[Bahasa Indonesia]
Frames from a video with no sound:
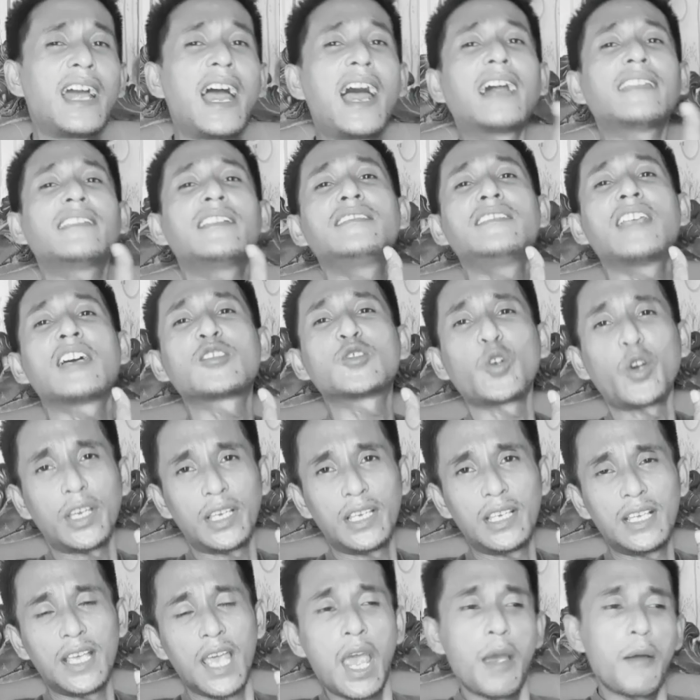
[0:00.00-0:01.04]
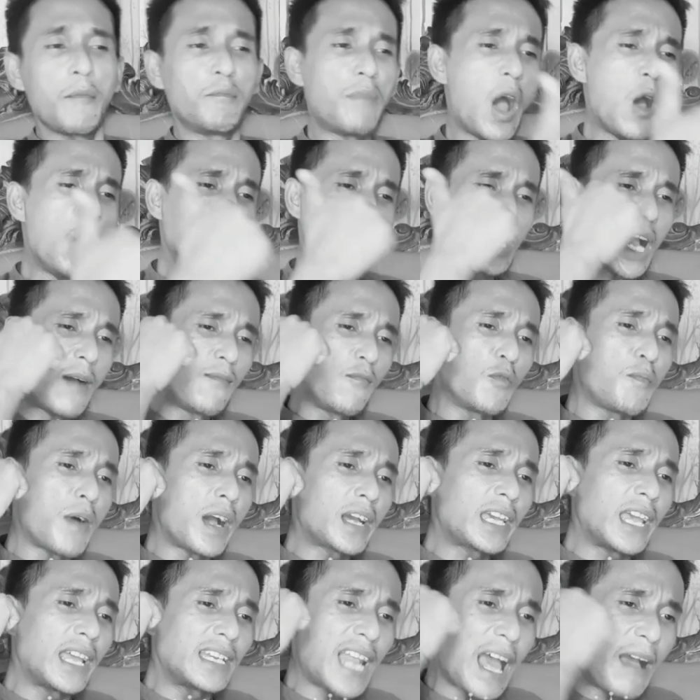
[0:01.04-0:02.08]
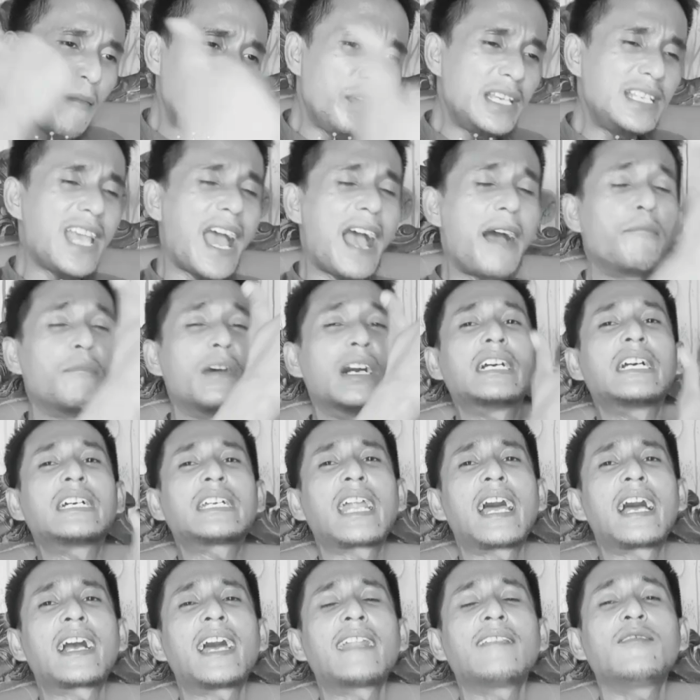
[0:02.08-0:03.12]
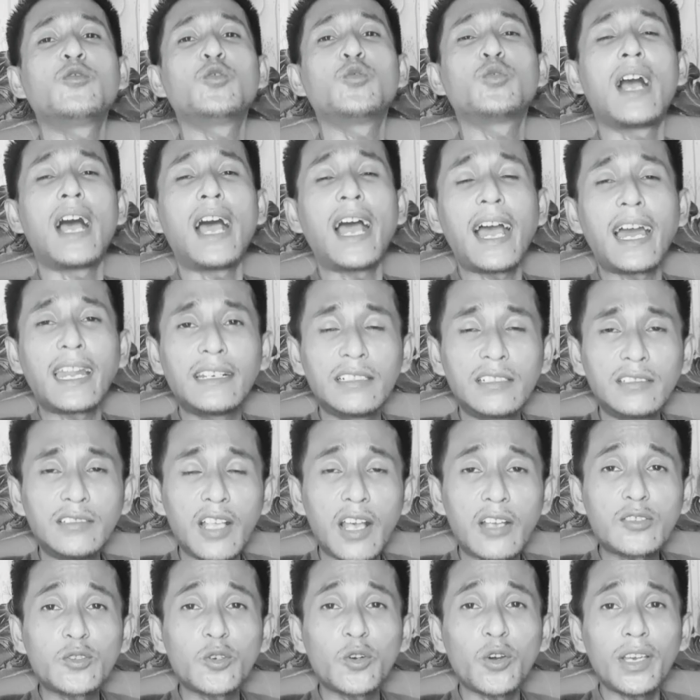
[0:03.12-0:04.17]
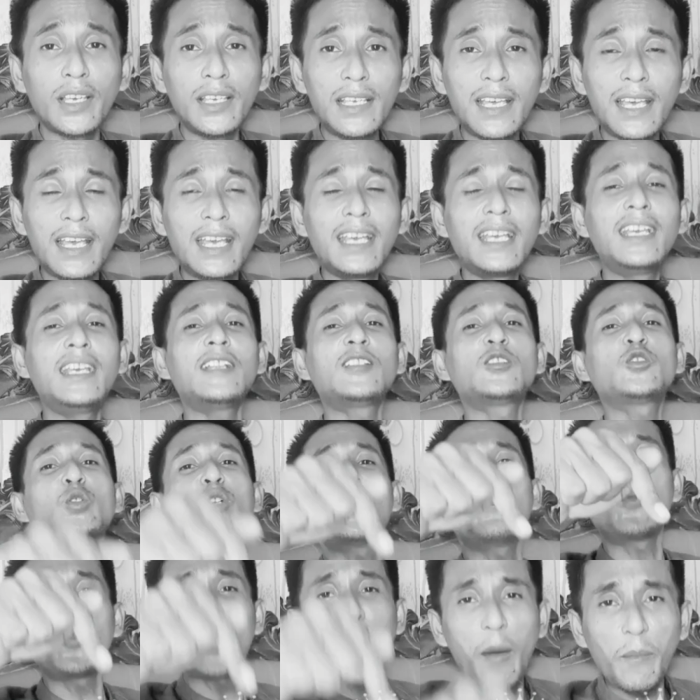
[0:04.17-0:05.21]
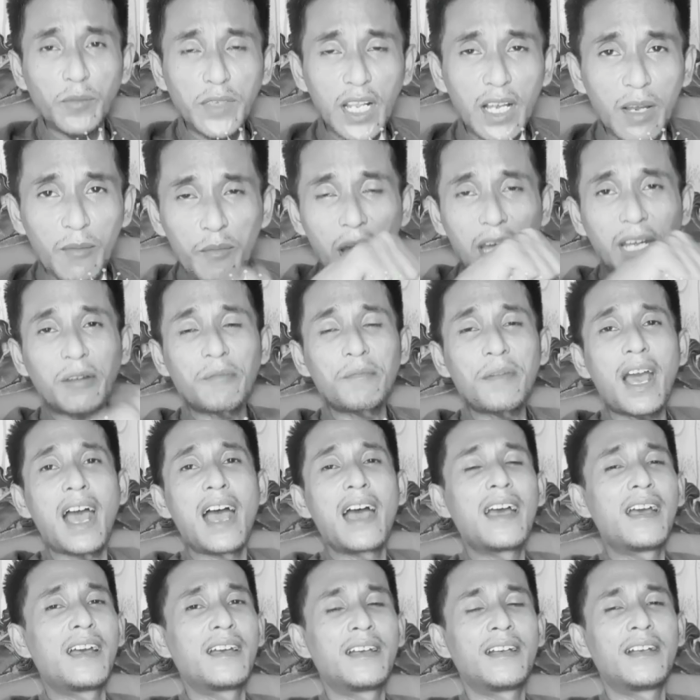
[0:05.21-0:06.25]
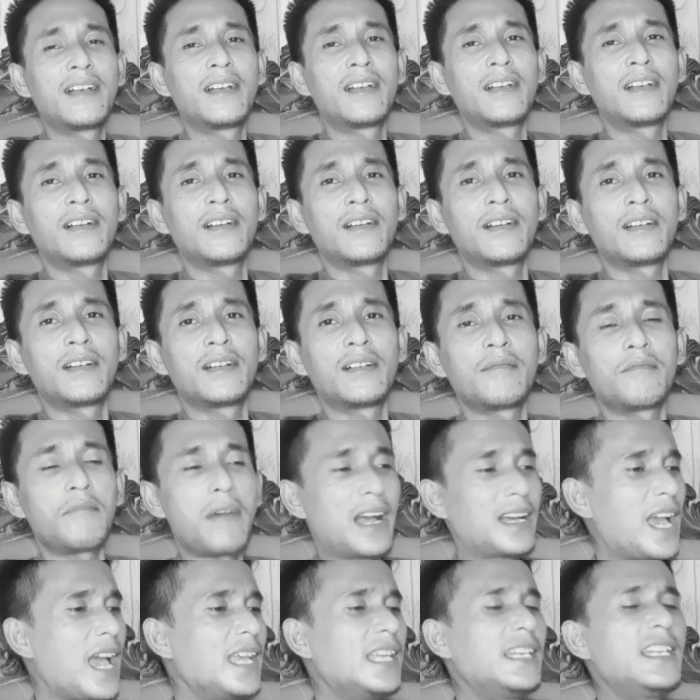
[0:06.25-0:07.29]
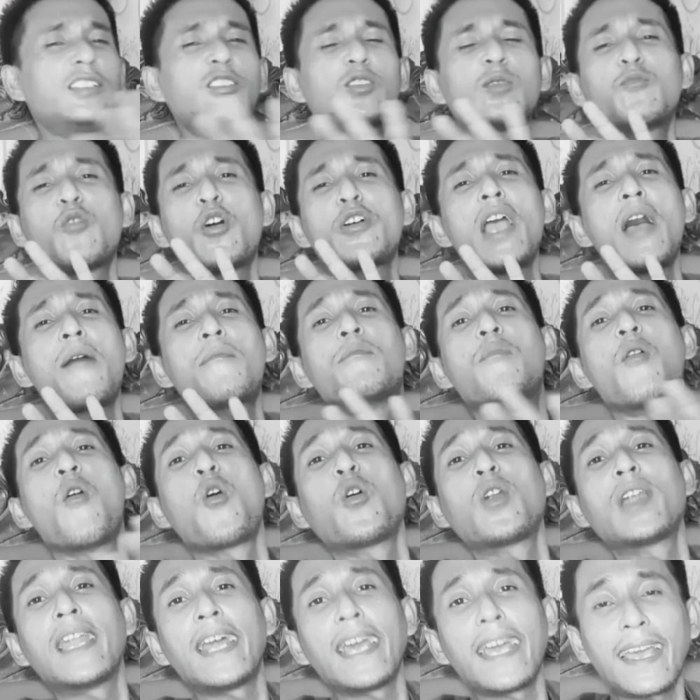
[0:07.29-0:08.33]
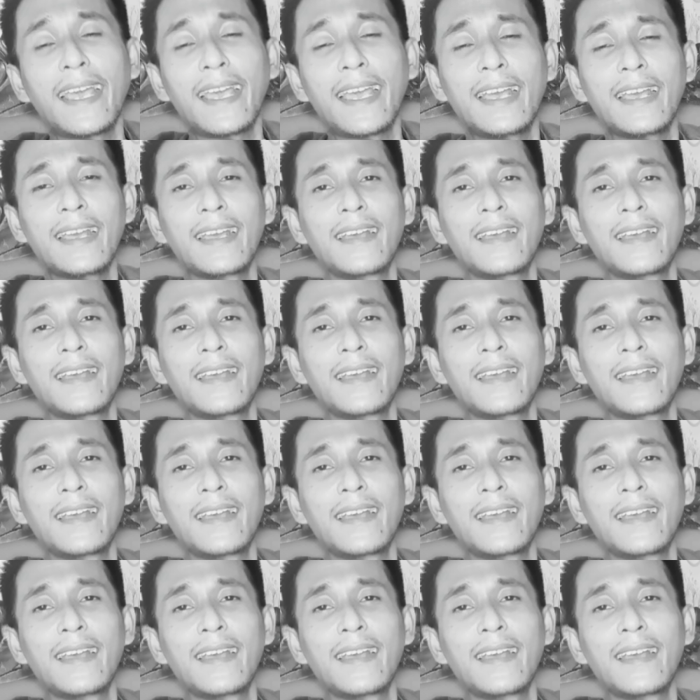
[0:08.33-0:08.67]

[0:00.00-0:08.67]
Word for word: hadisnya sahih. Mau kamu pakai Nabi yang menggerakkan juga hadisnya sahih. Itu Ibnu Abdul Bar, Pak. Maka ini semuanya boleh.